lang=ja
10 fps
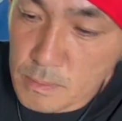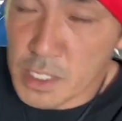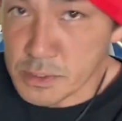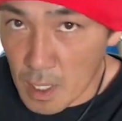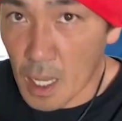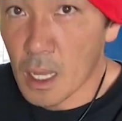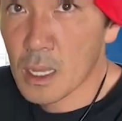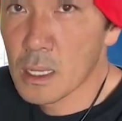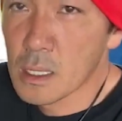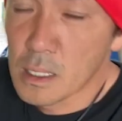まず
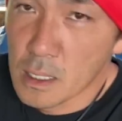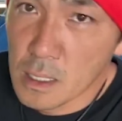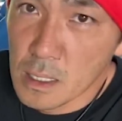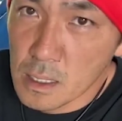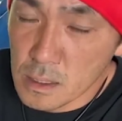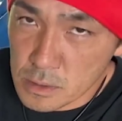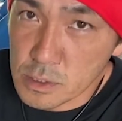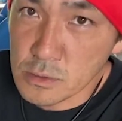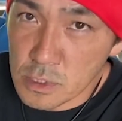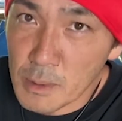は、普
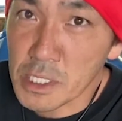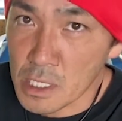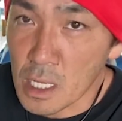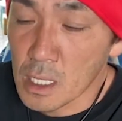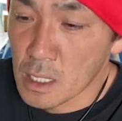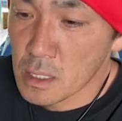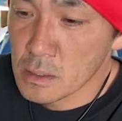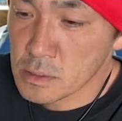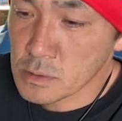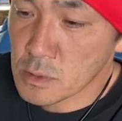通の玉ねぎな。
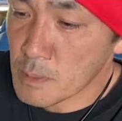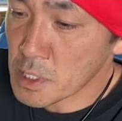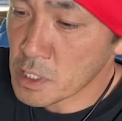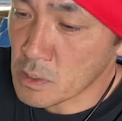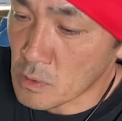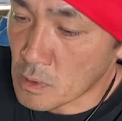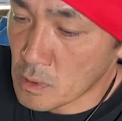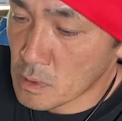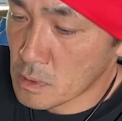普通の玉ねぎを、